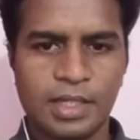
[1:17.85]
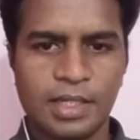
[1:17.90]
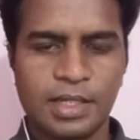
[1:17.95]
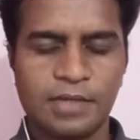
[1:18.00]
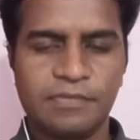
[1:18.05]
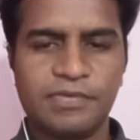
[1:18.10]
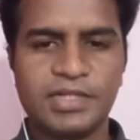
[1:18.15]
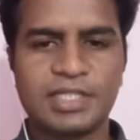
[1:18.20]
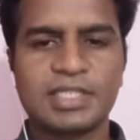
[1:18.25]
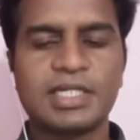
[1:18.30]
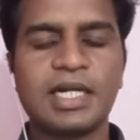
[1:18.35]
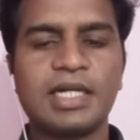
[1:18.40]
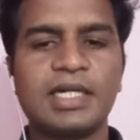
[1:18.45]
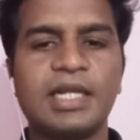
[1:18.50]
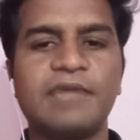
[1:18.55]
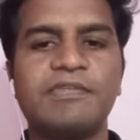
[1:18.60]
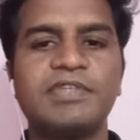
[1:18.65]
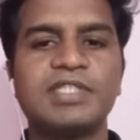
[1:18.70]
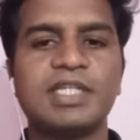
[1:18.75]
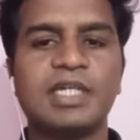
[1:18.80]
ஃபிஸ்கல்
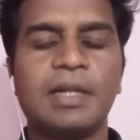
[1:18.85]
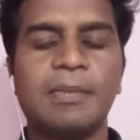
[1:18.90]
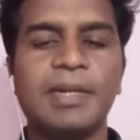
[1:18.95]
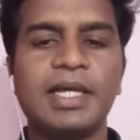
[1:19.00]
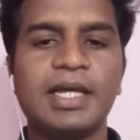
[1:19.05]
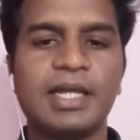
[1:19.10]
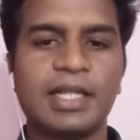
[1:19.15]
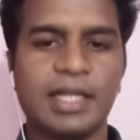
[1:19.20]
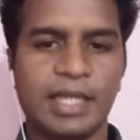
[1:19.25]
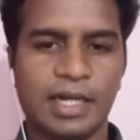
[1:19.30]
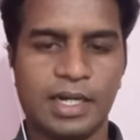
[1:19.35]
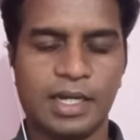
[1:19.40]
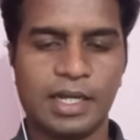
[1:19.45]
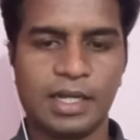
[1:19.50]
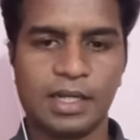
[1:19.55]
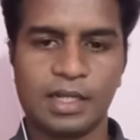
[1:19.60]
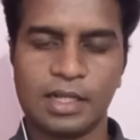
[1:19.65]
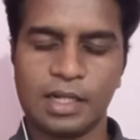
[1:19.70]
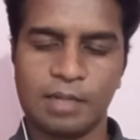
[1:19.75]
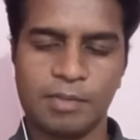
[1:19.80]
டெஃபிசிட் அப்படிங்கிறது
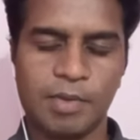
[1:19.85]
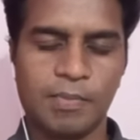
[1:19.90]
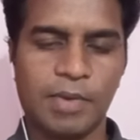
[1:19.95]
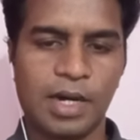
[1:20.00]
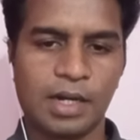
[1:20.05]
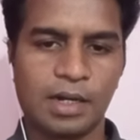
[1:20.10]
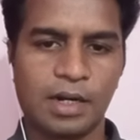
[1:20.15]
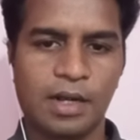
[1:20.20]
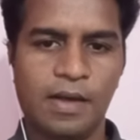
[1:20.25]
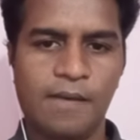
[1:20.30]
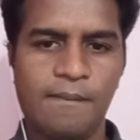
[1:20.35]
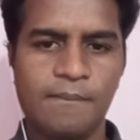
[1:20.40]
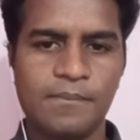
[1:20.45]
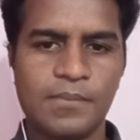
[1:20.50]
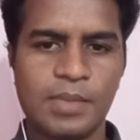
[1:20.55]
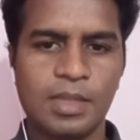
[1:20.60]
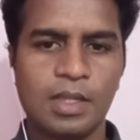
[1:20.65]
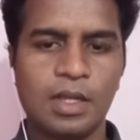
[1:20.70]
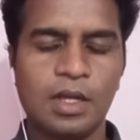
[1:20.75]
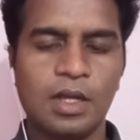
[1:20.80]
என்னங்கிறது நம்ம பார்க்கலாம்
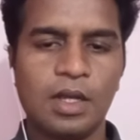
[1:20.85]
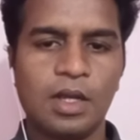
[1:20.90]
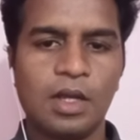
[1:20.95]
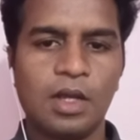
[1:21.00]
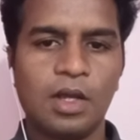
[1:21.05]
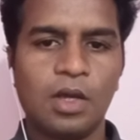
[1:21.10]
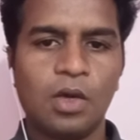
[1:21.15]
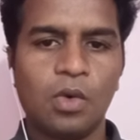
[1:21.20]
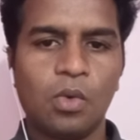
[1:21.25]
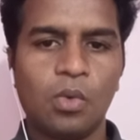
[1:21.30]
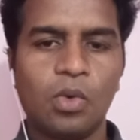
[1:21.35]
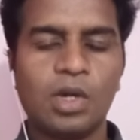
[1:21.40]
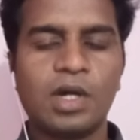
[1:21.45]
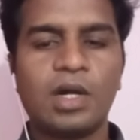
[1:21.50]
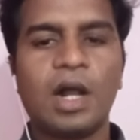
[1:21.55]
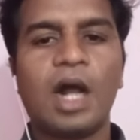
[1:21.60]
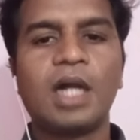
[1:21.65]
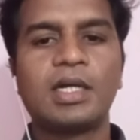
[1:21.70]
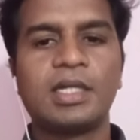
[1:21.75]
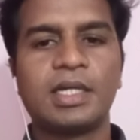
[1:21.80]
ஒரு
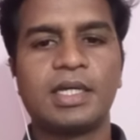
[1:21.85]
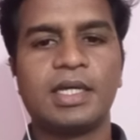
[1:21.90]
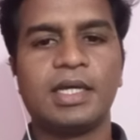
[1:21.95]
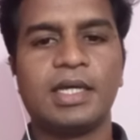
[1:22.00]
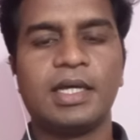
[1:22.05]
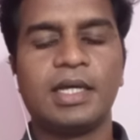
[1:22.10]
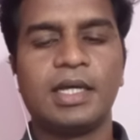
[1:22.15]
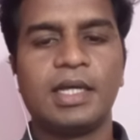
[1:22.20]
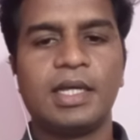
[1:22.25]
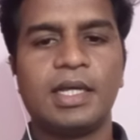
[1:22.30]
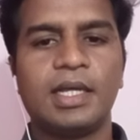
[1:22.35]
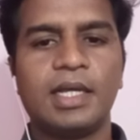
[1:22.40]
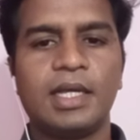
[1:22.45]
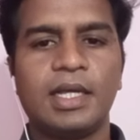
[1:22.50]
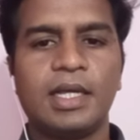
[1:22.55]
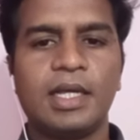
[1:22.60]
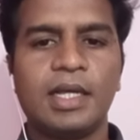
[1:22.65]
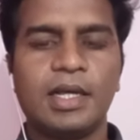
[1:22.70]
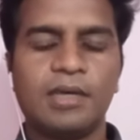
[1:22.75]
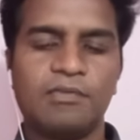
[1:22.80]
நாட்டுக்கு
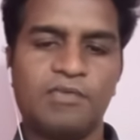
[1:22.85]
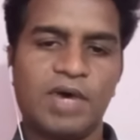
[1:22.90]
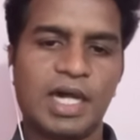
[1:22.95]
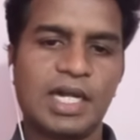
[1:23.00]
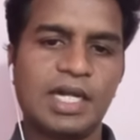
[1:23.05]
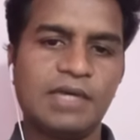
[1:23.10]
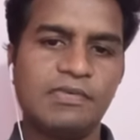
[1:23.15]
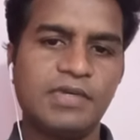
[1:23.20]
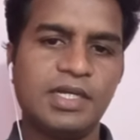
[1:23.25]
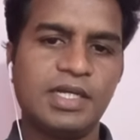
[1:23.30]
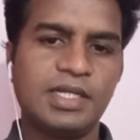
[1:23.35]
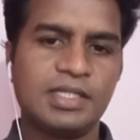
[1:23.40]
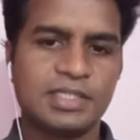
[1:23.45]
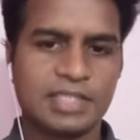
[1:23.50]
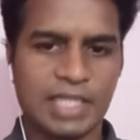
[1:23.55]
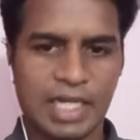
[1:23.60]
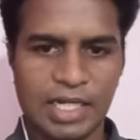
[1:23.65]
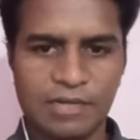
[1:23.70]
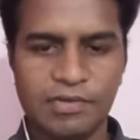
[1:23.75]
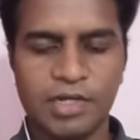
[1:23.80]
வரவு
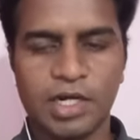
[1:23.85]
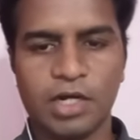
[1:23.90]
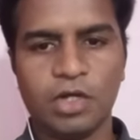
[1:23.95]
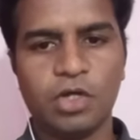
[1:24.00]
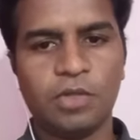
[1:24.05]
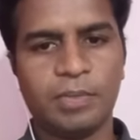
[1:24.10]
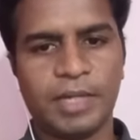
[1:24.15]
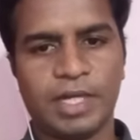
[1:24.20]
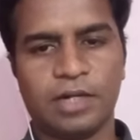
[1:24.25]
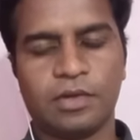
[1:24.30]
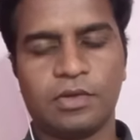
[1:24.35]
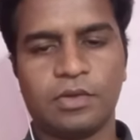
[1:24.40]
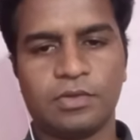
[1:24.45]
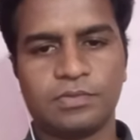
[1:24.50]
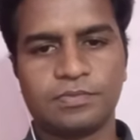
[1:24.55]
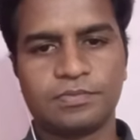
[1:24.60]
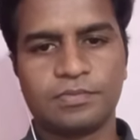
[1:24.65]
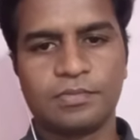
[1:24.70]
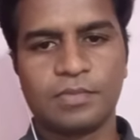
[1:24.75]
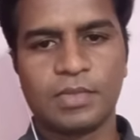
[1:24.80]
செலவு ரெண்டுமே இருக்கும்
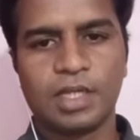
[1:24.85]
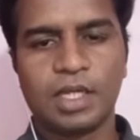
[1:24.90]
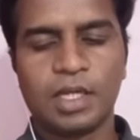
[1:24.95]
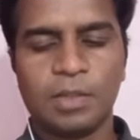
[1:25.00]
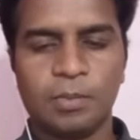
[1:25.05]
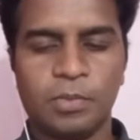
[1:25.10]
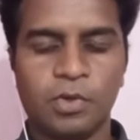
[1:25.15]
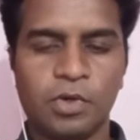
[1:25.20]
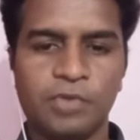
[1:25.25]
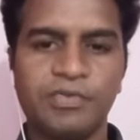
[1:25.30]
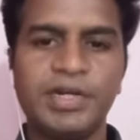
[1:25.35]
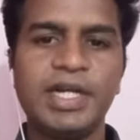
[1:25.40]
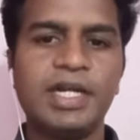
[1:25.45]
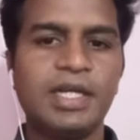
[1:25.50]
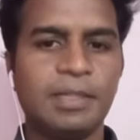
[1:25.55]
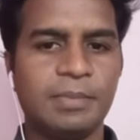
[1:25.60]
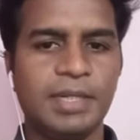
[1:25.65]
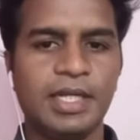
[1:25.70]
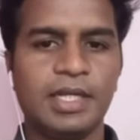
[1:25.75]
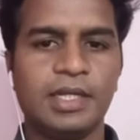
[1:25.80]
இப்போ ஒரு வீடு
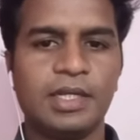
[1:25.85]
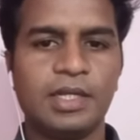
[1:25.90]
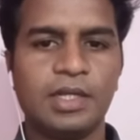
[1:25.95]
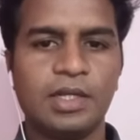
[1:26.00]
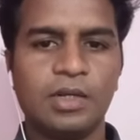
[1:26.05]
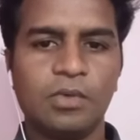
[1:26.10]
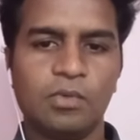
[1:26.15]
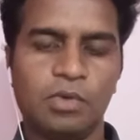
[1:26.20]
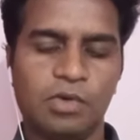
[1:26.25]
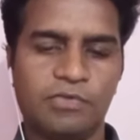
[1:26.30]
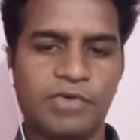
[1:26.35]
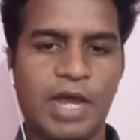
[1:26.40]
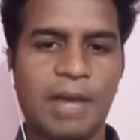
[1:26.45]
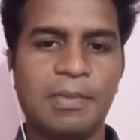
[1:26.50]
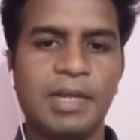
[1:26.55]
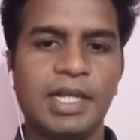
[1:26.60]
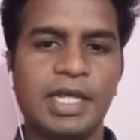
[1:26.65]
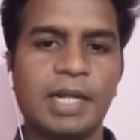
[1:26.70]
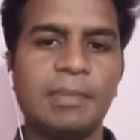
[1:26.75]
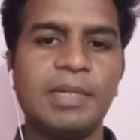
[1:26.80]
எப்படி ஒரு
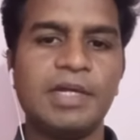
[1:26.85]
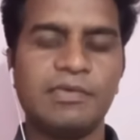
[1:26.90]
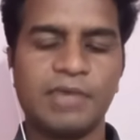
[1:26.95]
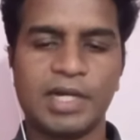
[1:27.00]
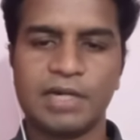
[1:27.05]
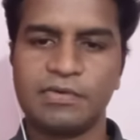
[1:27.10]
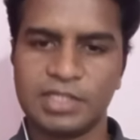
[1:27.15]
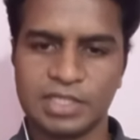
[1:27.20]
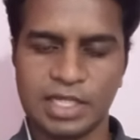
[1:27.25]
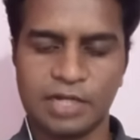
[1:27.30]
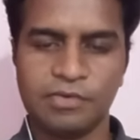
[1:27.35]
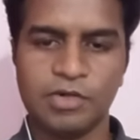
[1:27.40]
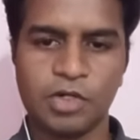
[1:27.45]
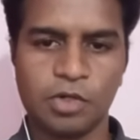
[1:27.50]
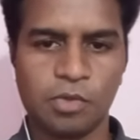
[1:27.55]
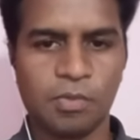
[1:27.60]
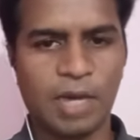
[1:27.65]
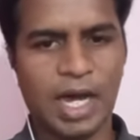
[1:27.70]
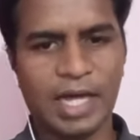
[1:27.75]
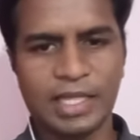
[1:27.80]
ஃபேமிலிக்கு எப்படி வரவு செலவு
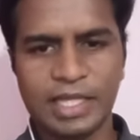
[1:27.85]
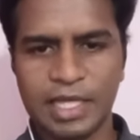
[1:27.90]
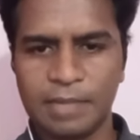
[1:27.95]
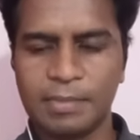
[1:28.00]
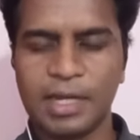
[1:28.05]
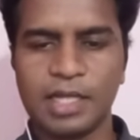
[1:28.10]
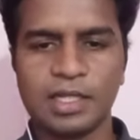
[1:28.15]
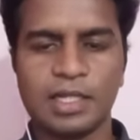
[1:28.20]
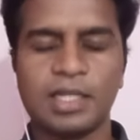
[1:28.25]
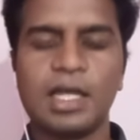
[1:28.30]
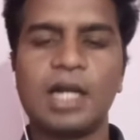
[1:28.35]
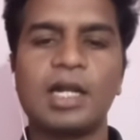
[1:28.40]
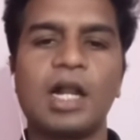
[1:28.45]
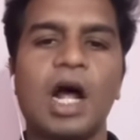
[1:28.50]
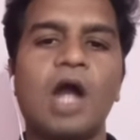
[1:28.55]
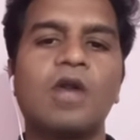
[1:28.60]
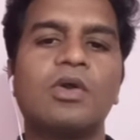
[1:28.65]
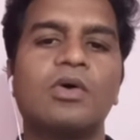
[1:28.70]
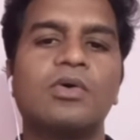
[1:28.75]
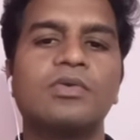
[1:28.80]
இருக்குமோ அதே மாதிரி தான்
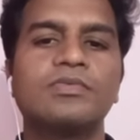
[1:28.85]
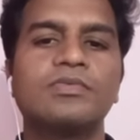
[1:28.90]
நாடும்